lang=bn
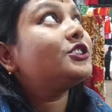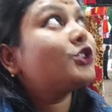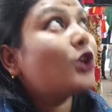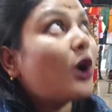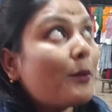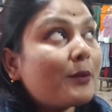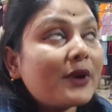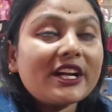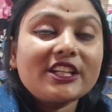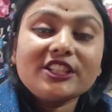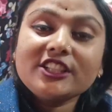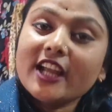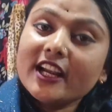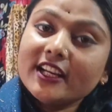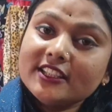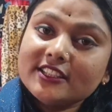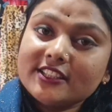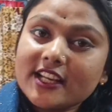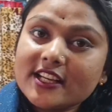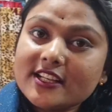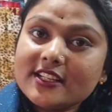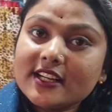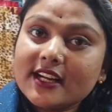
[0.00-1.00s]
সম্রাট শাড়ি
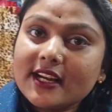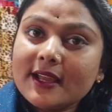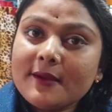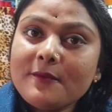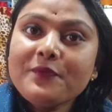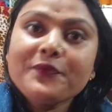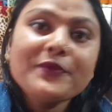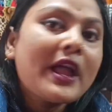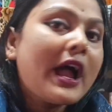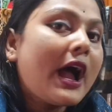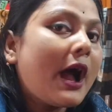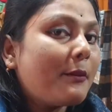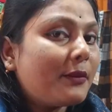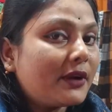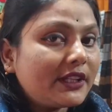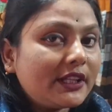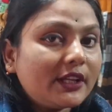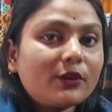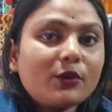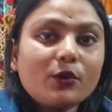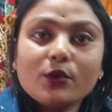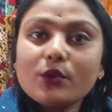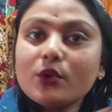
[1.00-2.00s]
সেন্টারে আমাদের
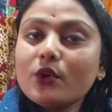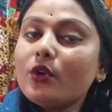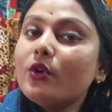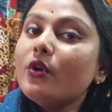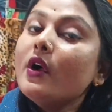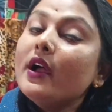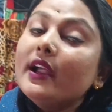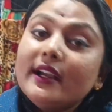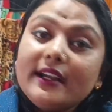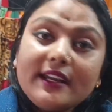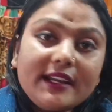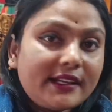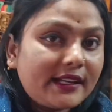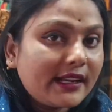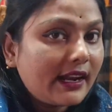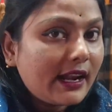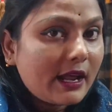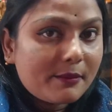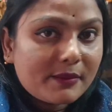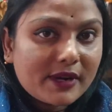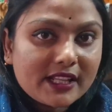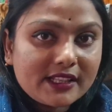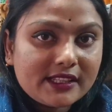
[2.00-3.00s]
কোনো রিটেল
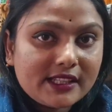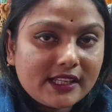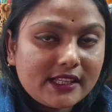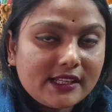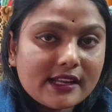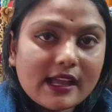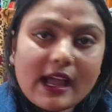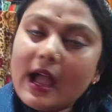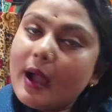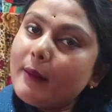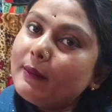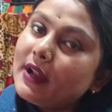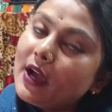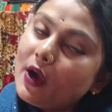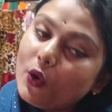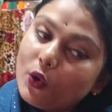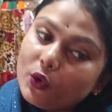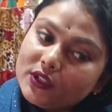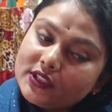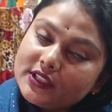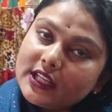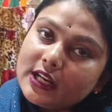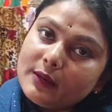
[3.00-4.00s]
আমরা দিই না আমরা
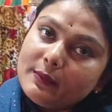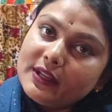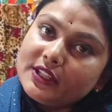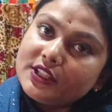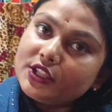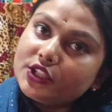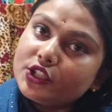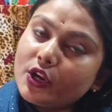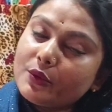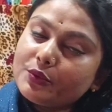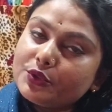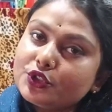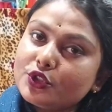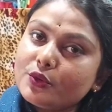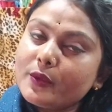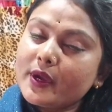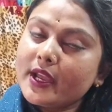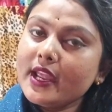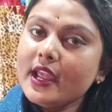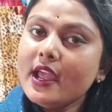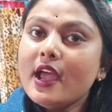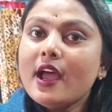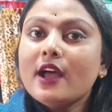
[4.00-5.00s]
হোলসেল বেছি
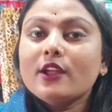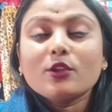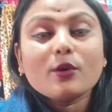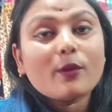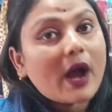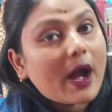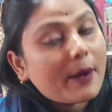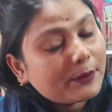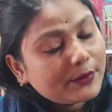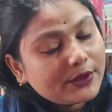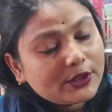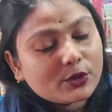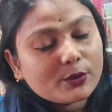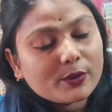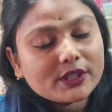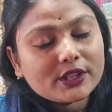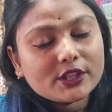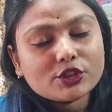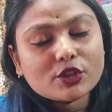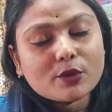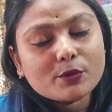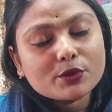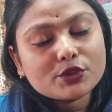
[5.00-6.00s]
সবসময় তো আমি
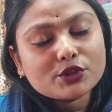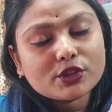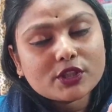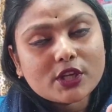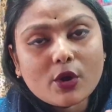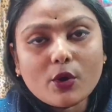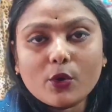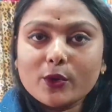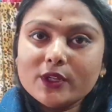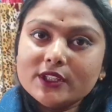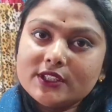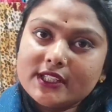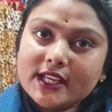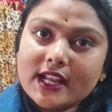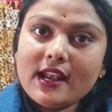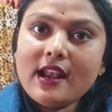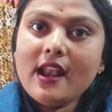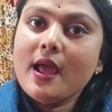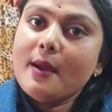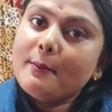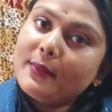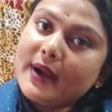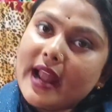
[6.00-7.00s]
তোমাদের সমস্তটা হোলসেল
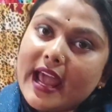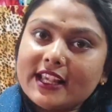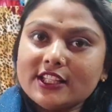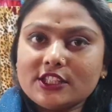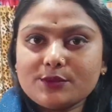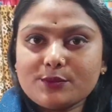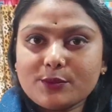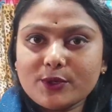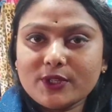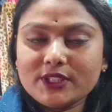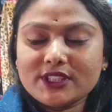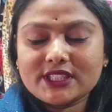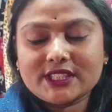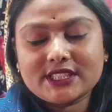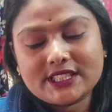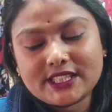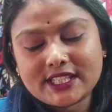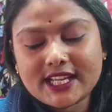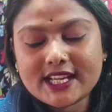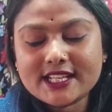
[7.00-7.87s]
প্রাইস বলছি ঠিক